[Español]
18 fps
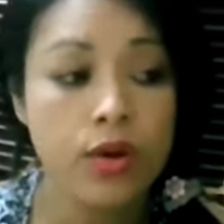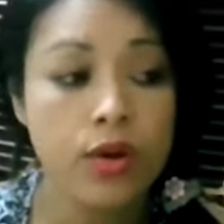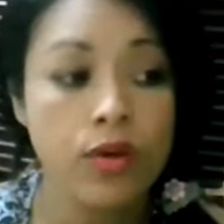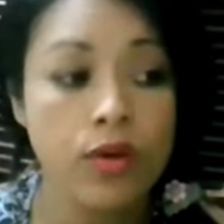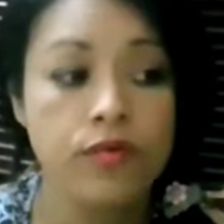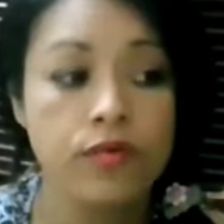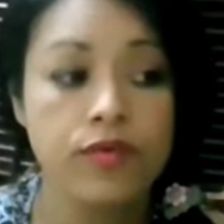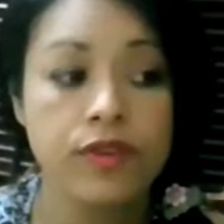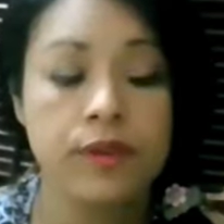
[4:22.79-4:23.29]

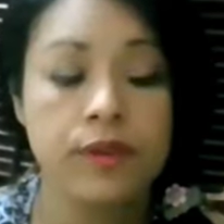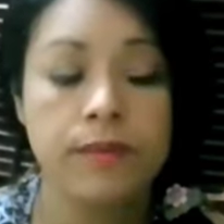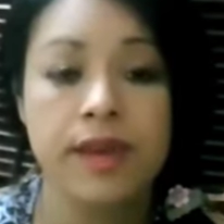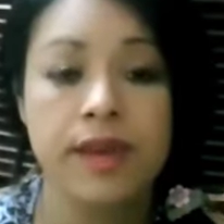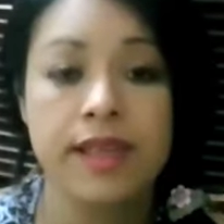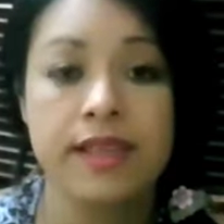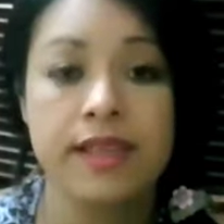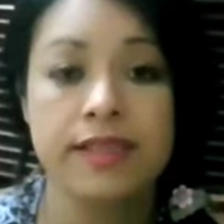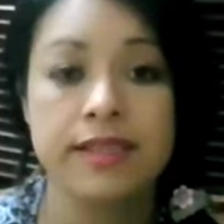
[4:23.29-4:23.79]

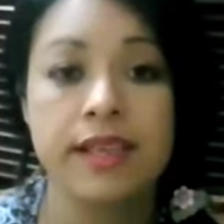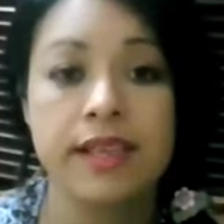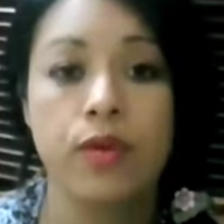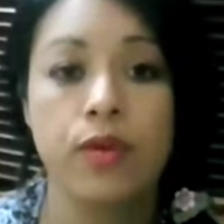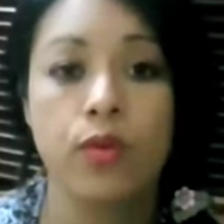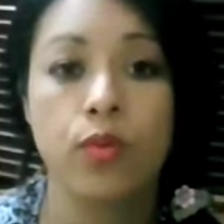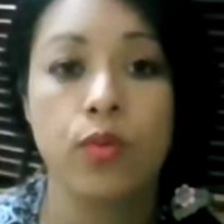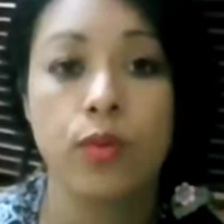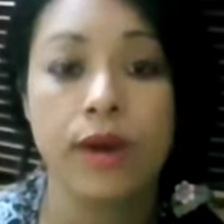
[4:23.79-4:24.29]
confirmadas
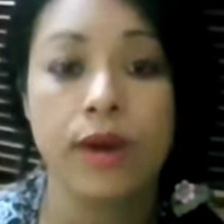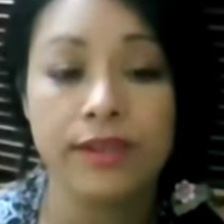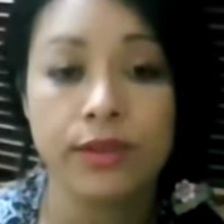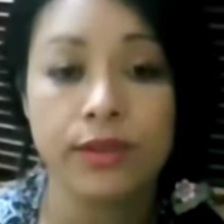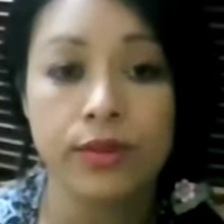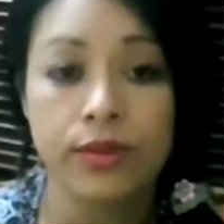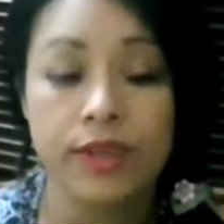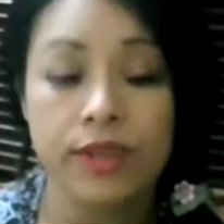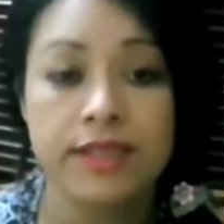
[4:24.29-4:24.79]
hay
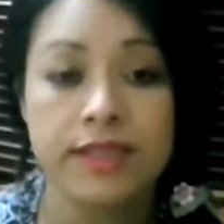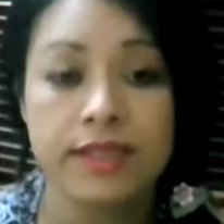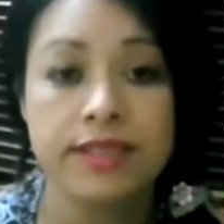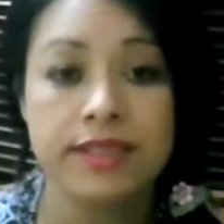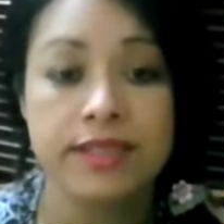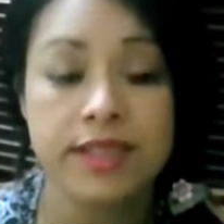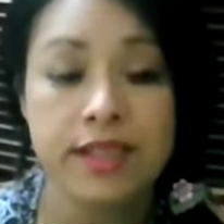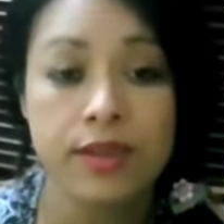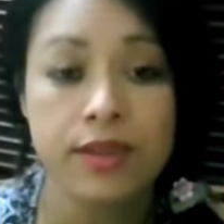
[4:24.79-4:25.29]
cuatro que
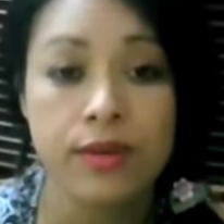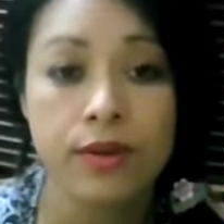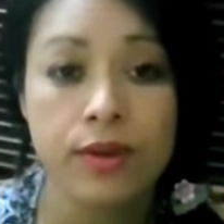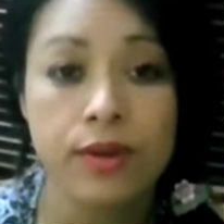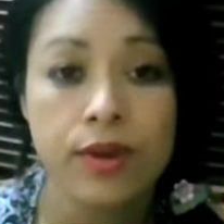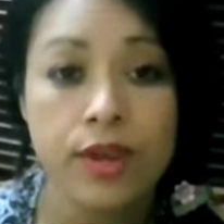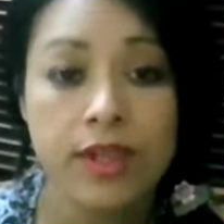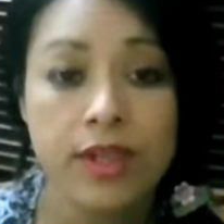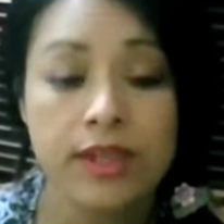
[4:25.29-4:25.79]
han
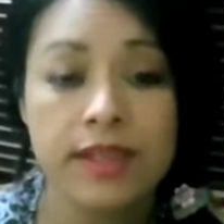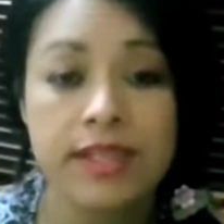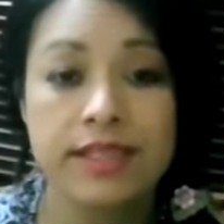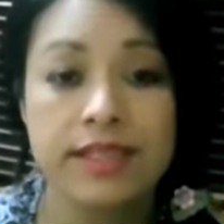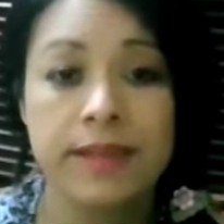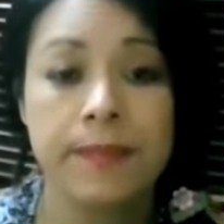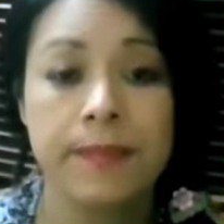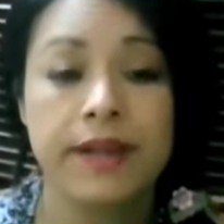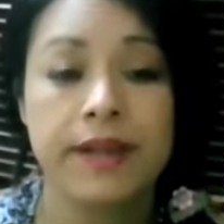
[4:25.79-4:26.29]
sido
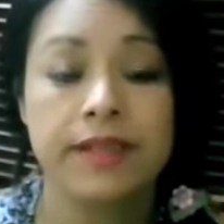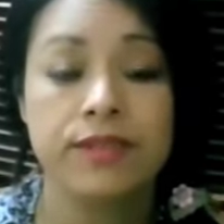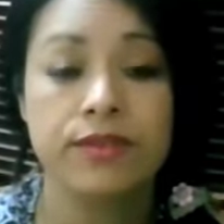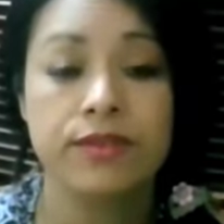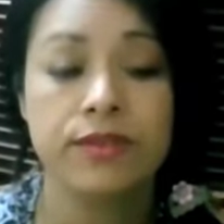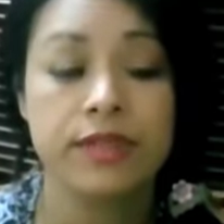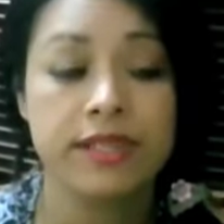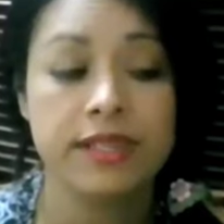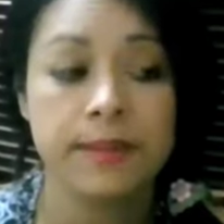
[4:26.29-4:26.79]

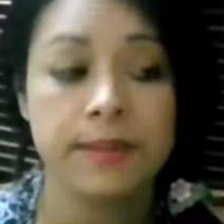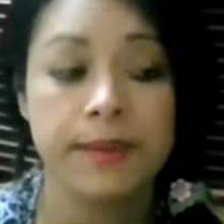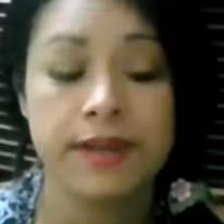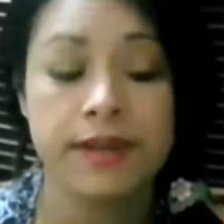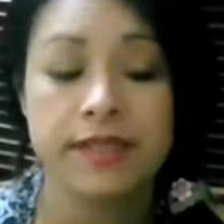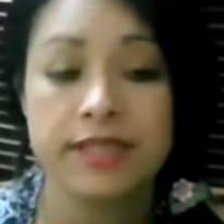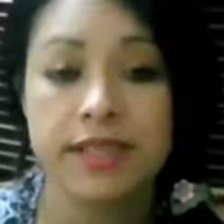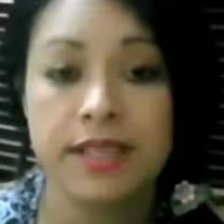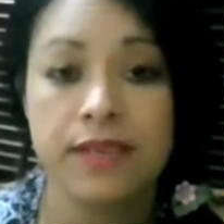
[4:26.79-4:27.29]

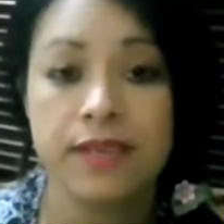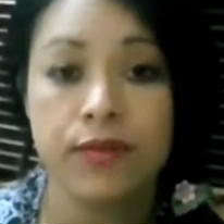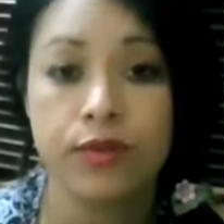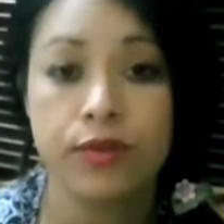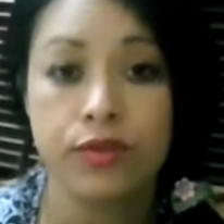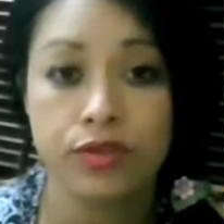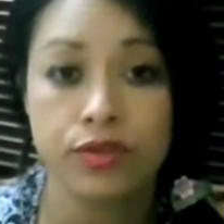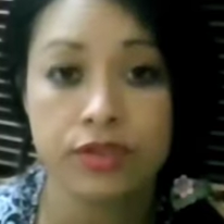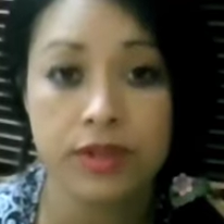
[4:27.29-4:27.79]
desaparecidas
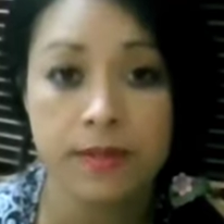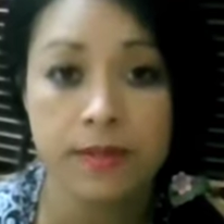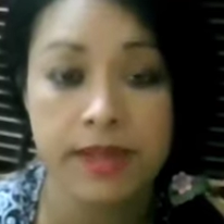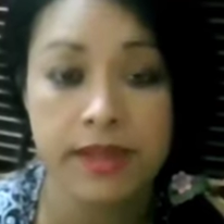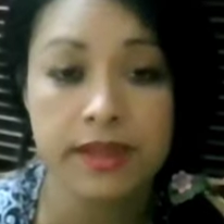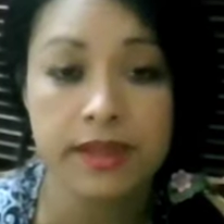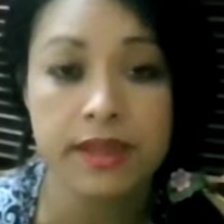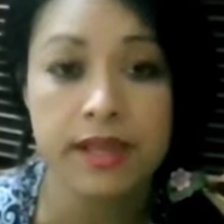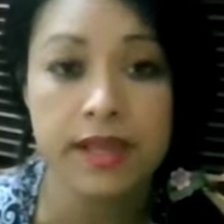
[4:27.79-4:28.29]

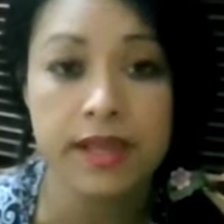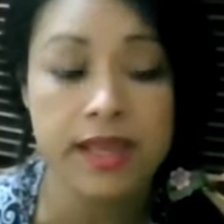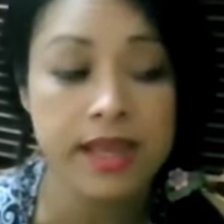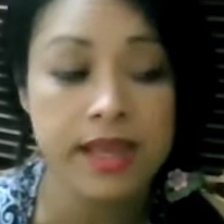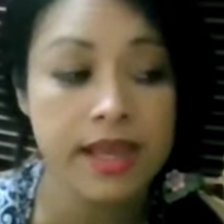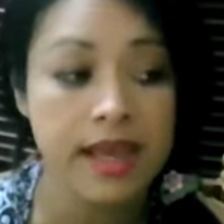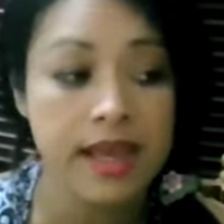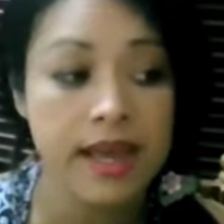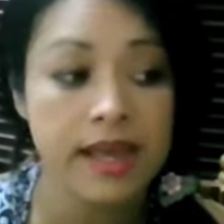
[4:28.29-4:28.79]
forzosamente y
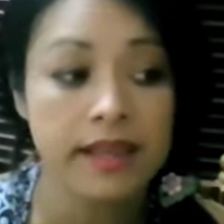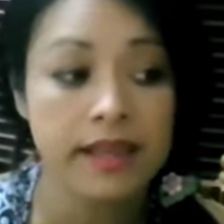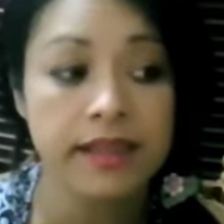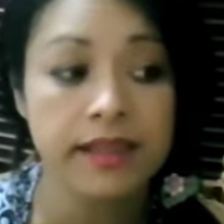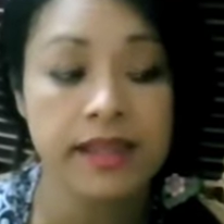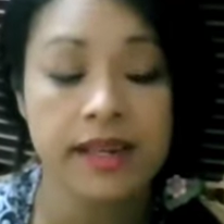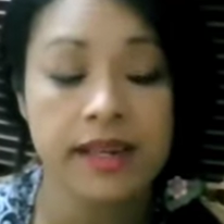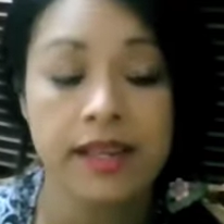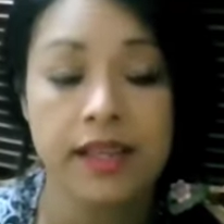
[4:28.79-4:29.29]
que han
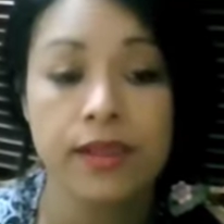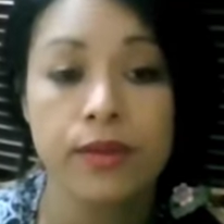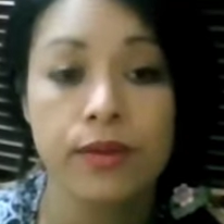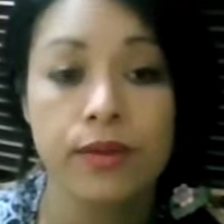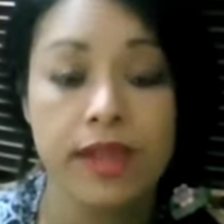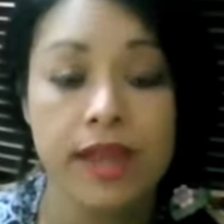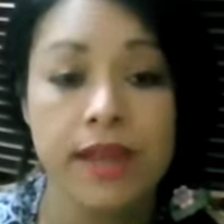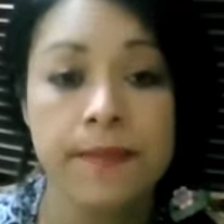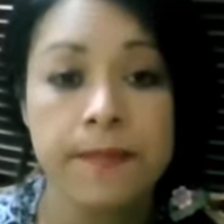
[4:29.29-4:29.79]
tenido que